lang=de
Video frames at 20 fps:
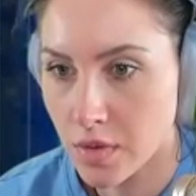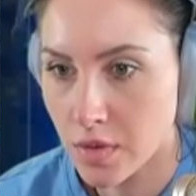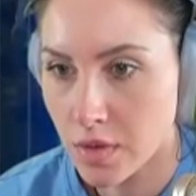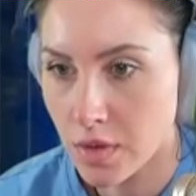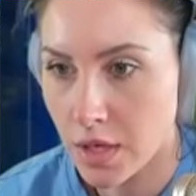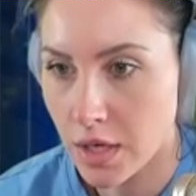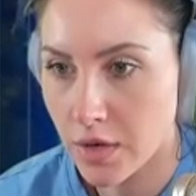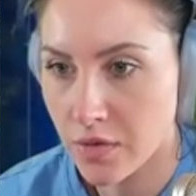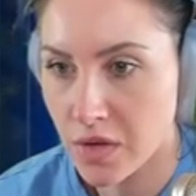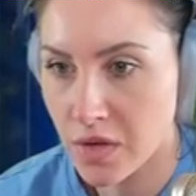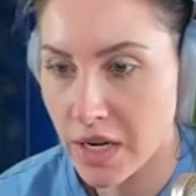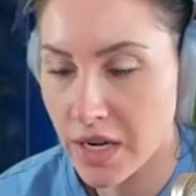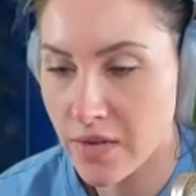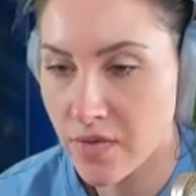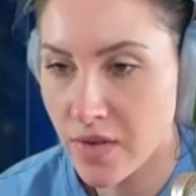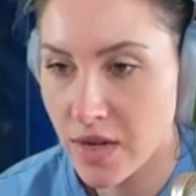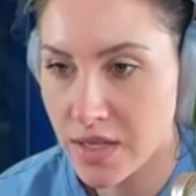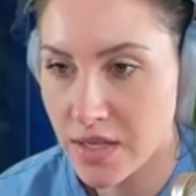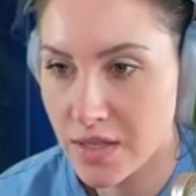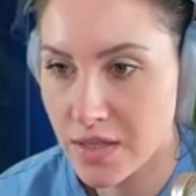Eine auf dem Land
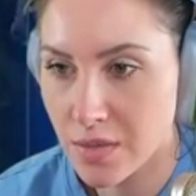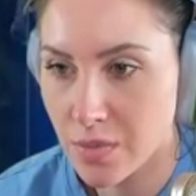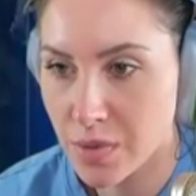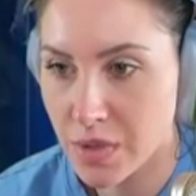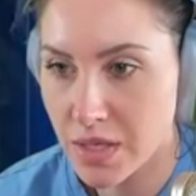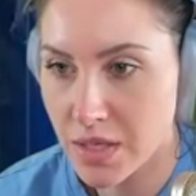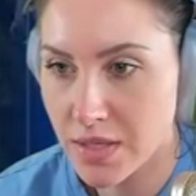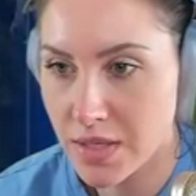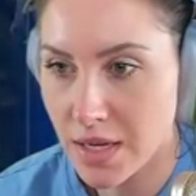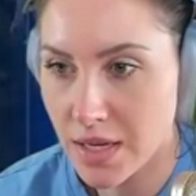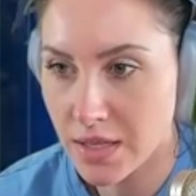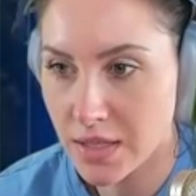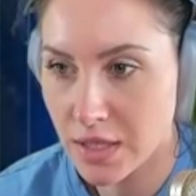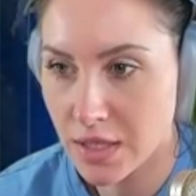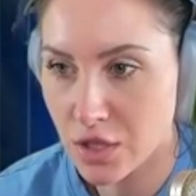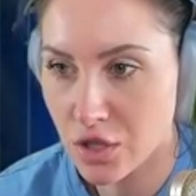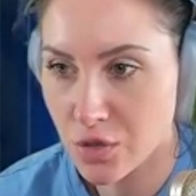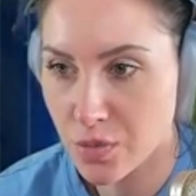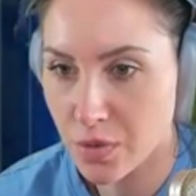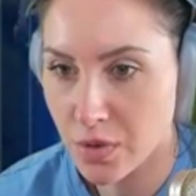wachsende Pilzart, der
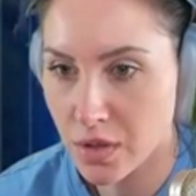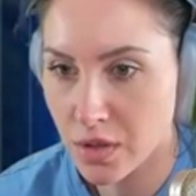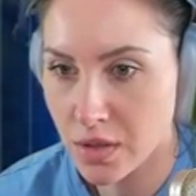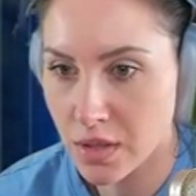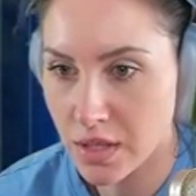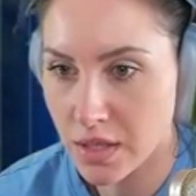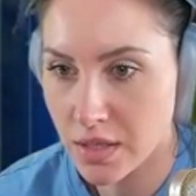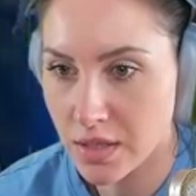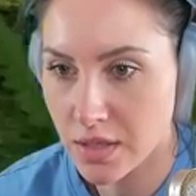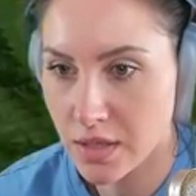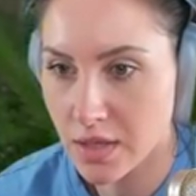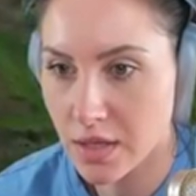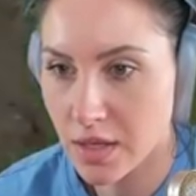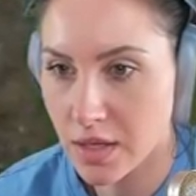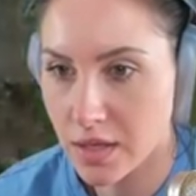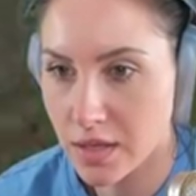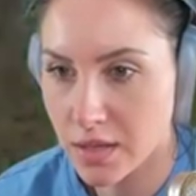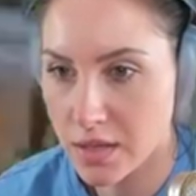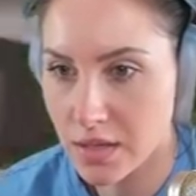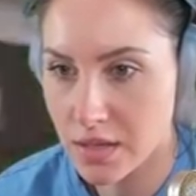einen Sporn ernten
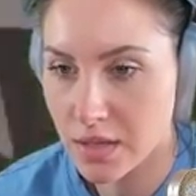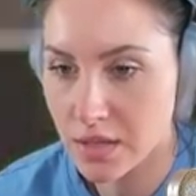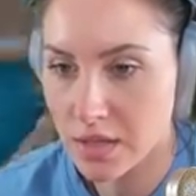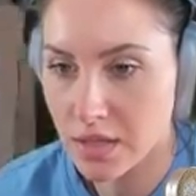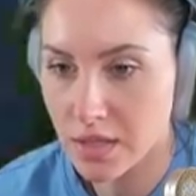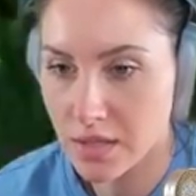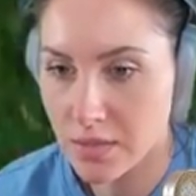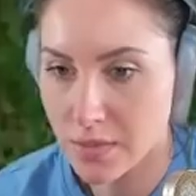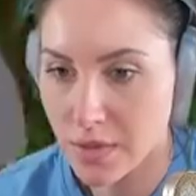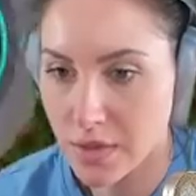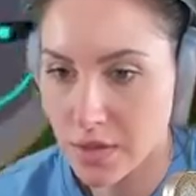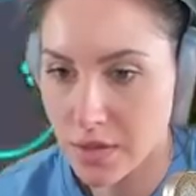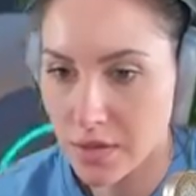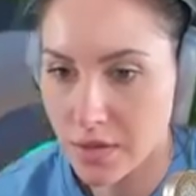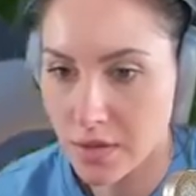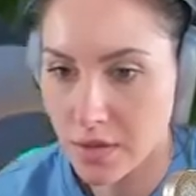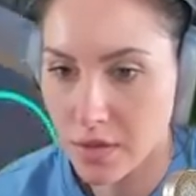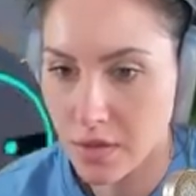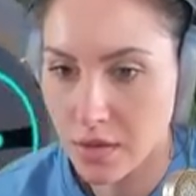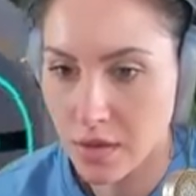kann. Ist nicht essbar.
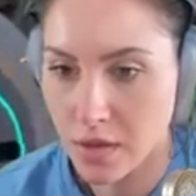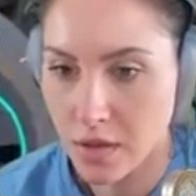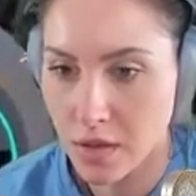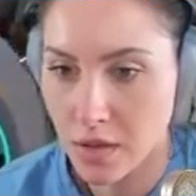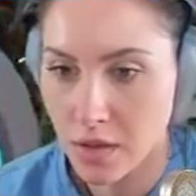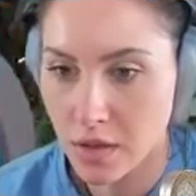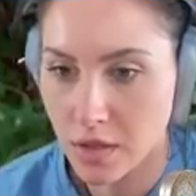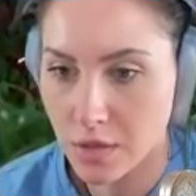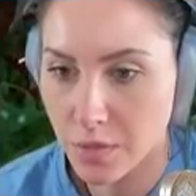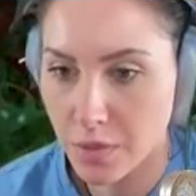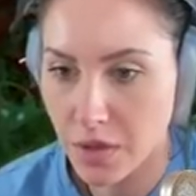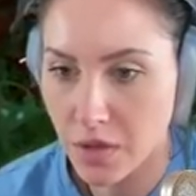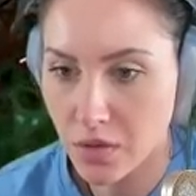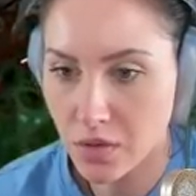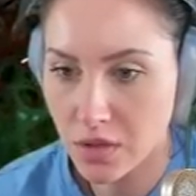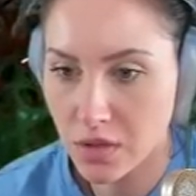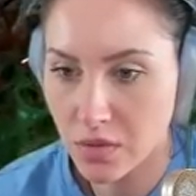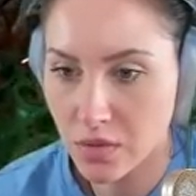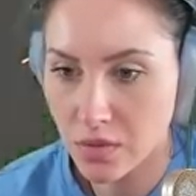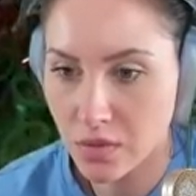Ich brauche
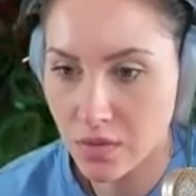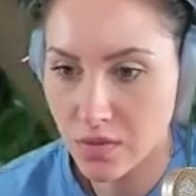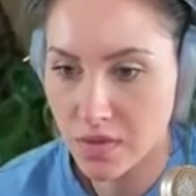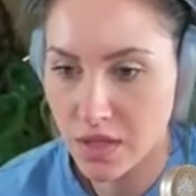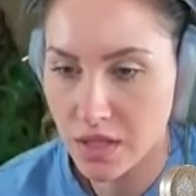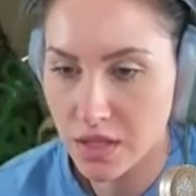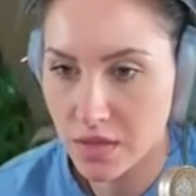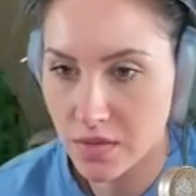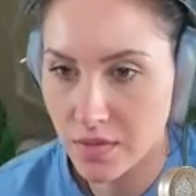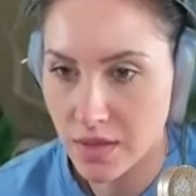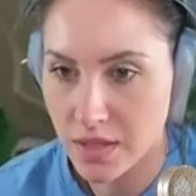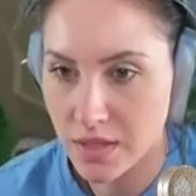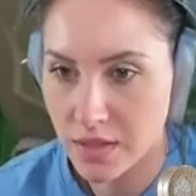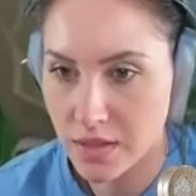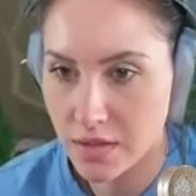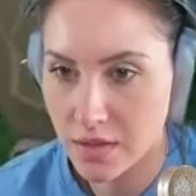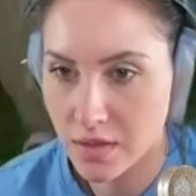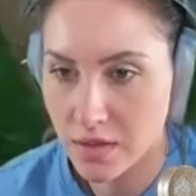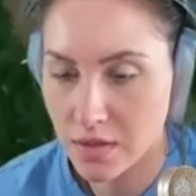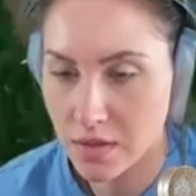dich irgendwann, ich weiß
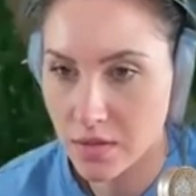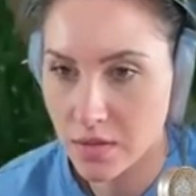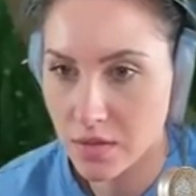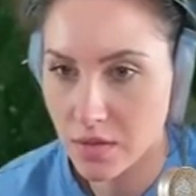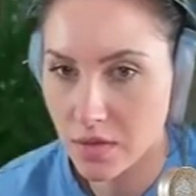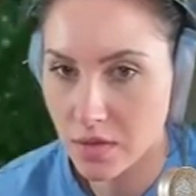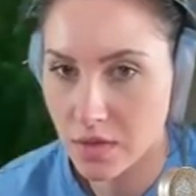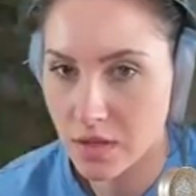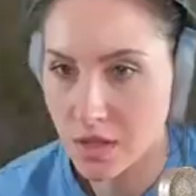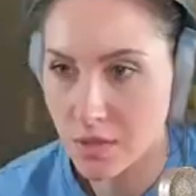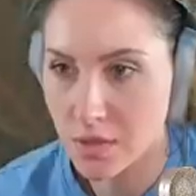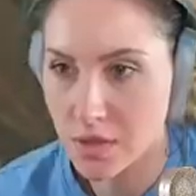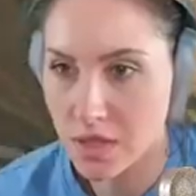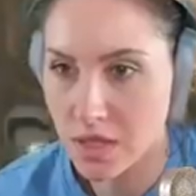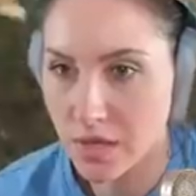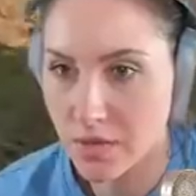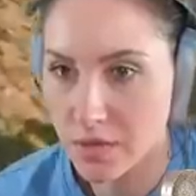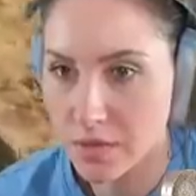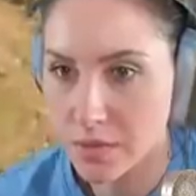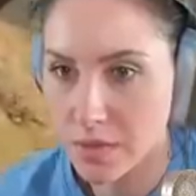es. So, ich sammle die
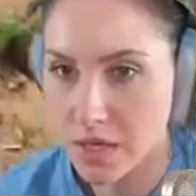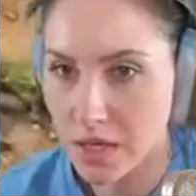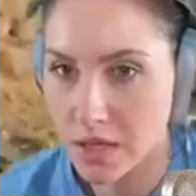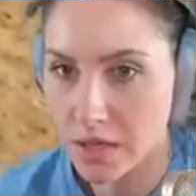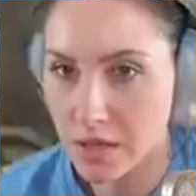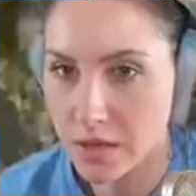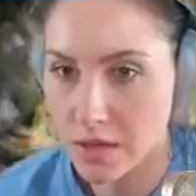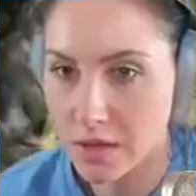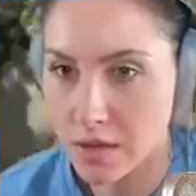einfach mal ein.